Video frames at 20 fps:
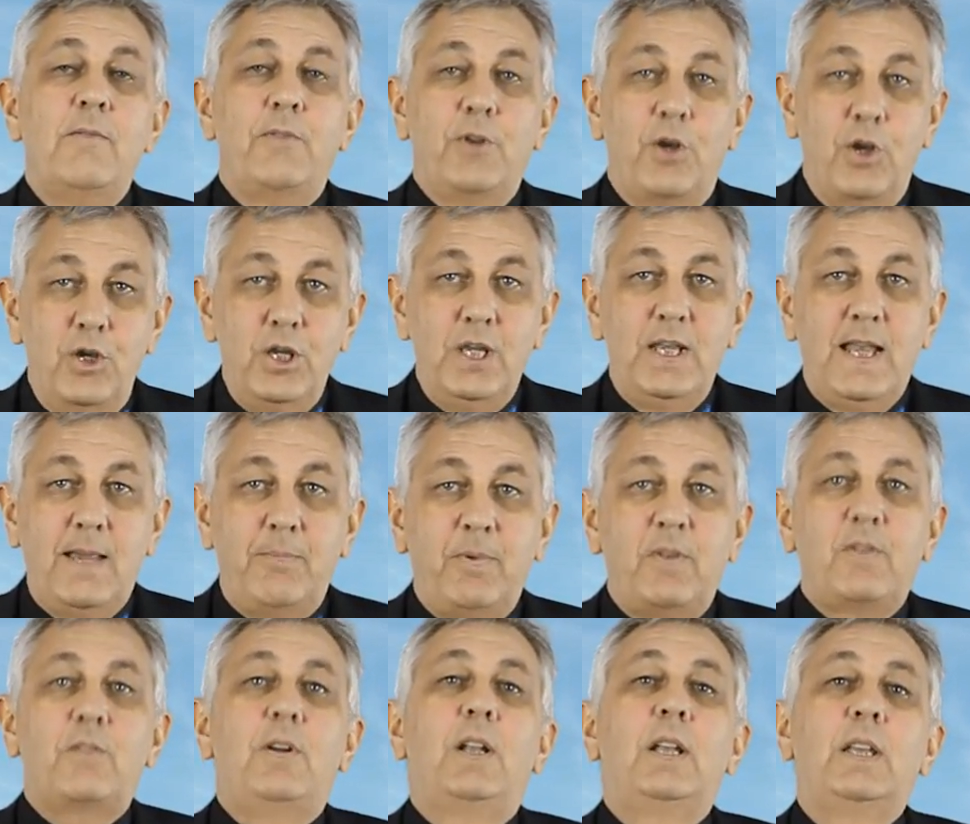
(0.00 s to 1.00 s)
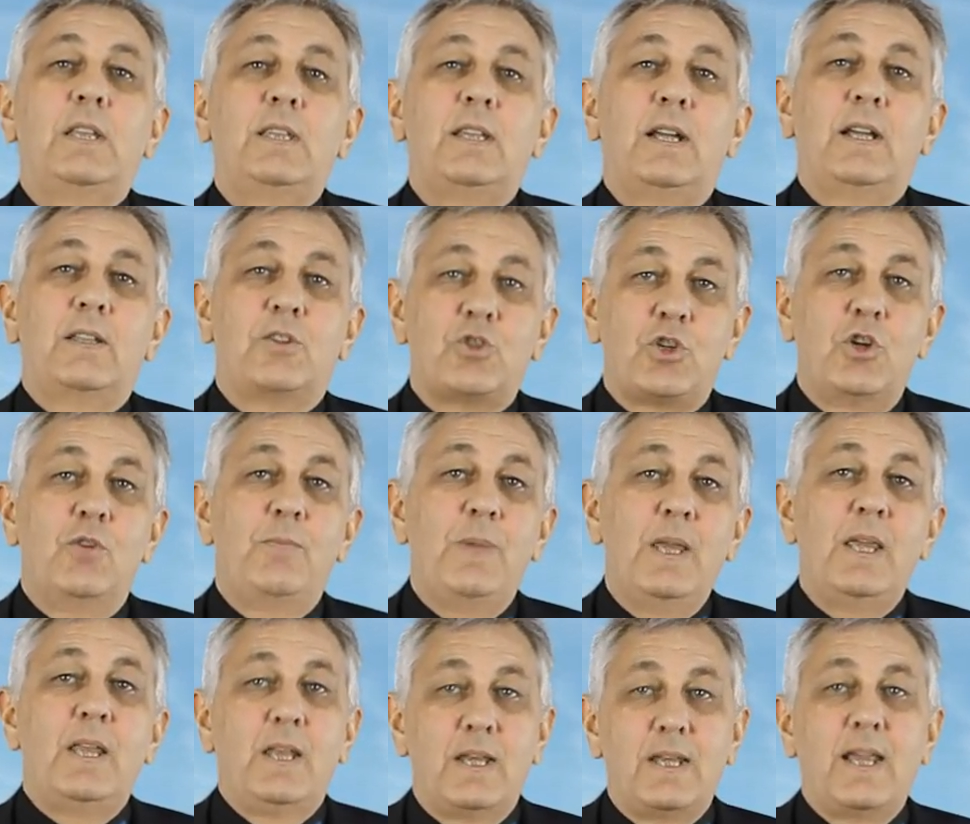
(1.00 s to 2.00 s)
Für eure Lebensqualität stehen
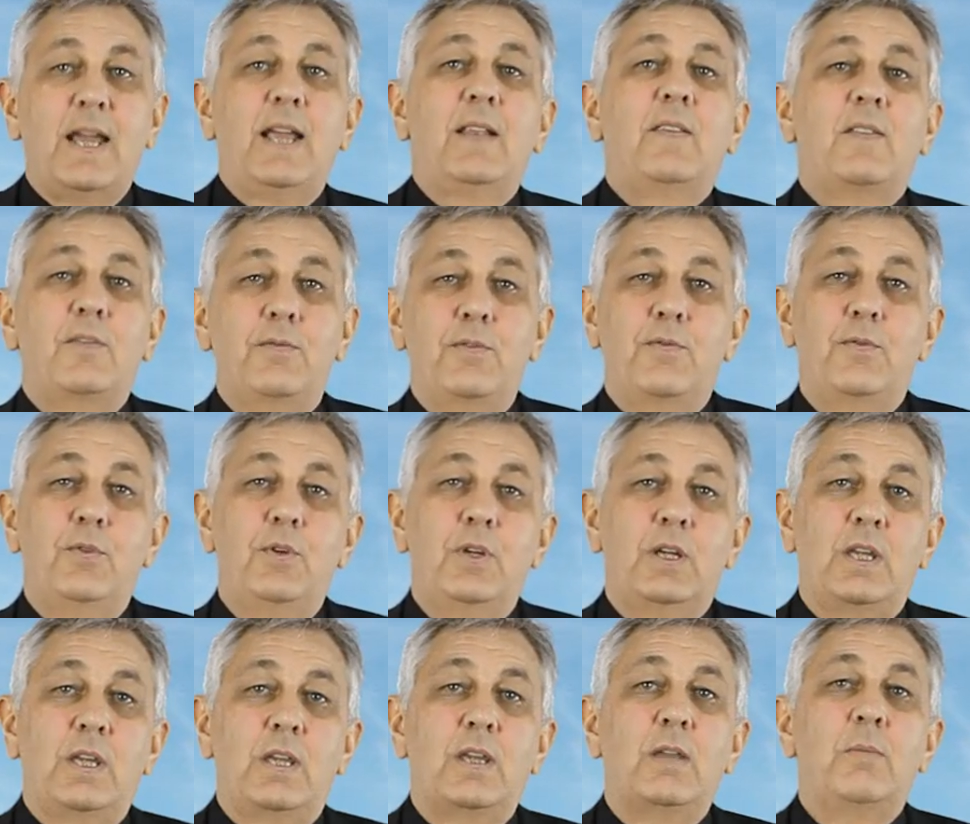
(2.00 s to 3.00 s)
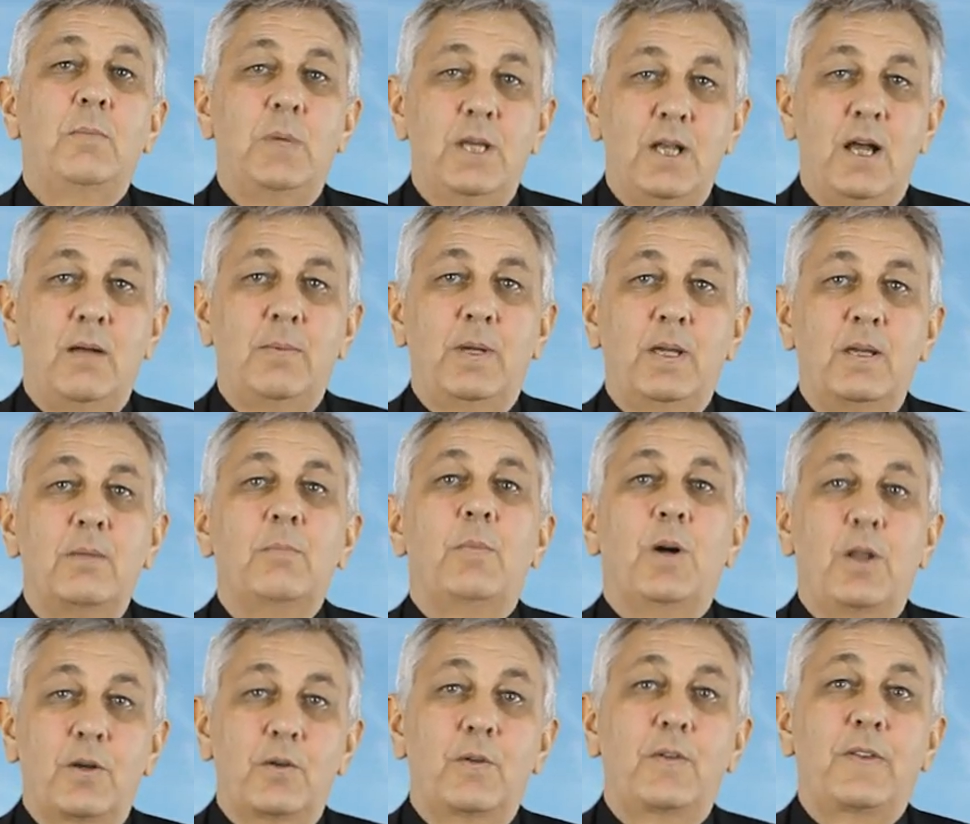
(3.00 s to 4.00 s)
wir gerne zur Verfügung. Mein Name ist
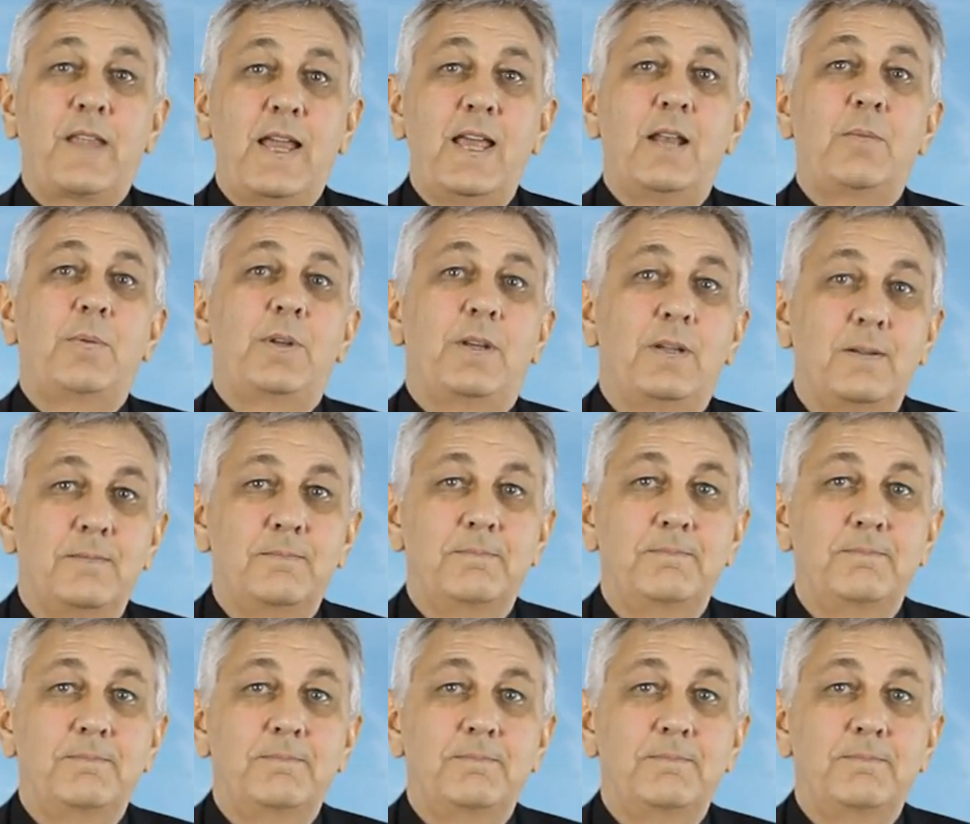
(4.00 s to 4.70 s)
Markus Gerber.